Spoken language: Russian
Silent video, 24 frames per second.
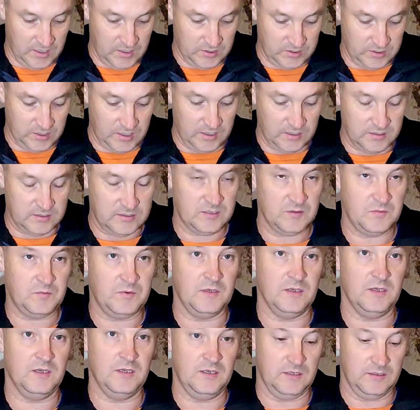шага цепи
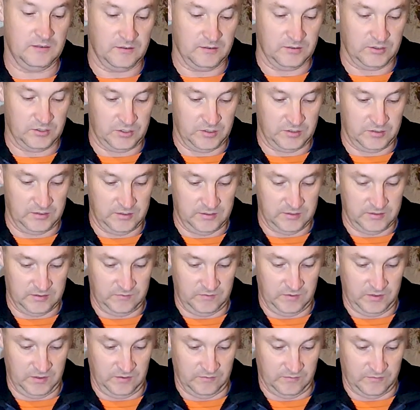и толщины
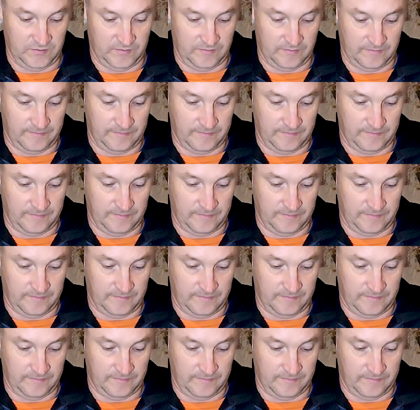звеньев.